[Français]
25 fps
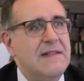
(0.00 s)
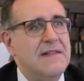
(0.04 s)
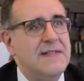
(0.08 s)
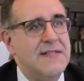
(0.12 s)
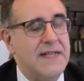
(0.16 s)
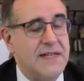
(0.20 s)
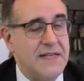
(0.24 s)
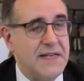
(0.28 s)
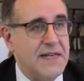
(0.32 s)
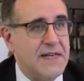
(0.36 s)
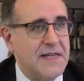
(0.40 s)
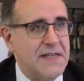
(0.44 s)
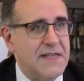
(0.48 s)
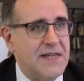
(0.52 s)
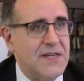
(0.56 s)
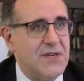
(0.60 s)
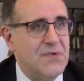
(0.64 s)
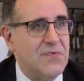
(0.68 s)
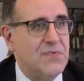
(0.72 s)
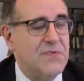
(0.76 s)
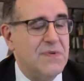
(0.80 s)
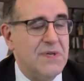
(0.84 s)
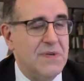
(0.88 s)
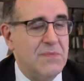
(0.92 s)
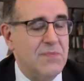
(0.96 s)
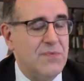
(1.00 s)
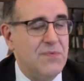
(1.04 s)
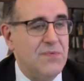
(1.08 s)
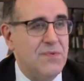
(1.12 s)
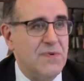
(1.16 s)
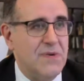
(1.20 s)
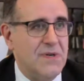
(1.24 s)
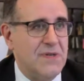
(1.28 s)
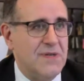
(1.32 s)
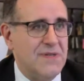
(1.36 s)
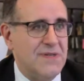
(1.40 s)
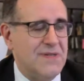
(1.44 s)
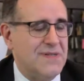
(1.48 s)
sa carrière du
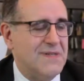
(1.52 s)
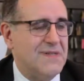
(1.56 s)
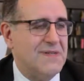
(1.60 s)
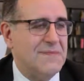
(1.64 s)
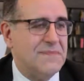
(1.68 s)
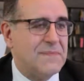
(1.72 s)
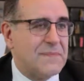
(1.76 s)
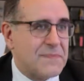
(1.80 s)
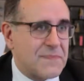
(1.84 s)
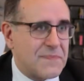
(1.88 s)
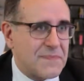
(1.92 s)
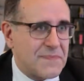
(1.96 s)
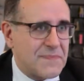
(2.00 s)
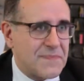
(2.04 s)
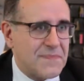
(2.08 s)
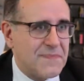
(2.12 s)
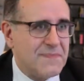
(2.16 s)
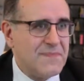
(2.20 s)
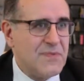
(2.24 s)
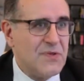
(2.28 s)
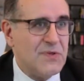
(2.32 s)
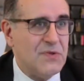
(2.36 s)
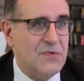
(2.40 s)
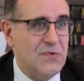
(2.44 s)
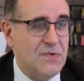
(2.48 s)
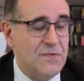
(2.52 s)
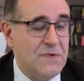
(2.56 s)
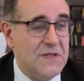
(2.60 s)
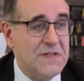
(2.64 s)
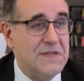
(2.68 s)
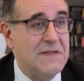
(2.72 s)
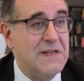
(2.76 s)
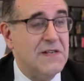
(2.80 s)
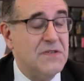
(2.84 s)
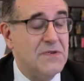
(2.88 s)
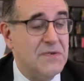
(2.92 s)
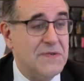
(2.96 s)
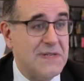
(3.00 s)
début euh, du
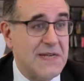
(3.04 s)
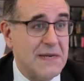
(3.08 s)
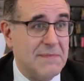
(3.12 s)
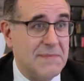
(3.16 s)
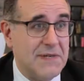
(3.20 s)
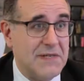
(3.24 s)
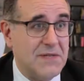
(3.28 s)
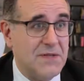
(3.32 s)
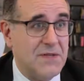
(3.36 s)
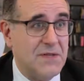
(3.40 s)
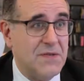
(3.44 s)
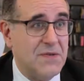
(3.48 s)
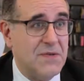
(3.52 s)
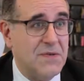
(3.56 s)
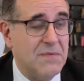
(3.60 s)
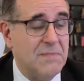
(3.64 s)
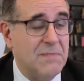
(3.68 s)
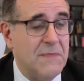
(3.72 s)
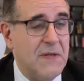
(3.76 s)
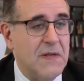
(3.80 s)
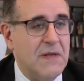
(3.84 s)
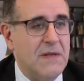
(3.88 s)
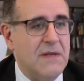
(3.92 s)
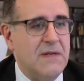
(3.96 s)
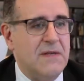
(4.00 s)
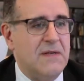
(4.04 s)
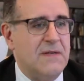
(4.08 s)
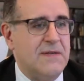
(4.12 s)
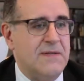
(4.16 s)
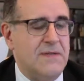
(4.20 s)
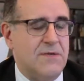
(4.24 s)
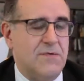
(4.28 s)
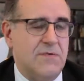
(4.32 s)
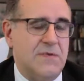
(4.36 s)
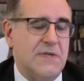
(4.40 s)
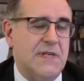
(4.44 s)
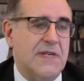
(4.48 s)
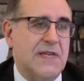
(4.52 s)
festival jusqu'à maintenant.
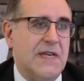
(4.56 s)
C'est aussi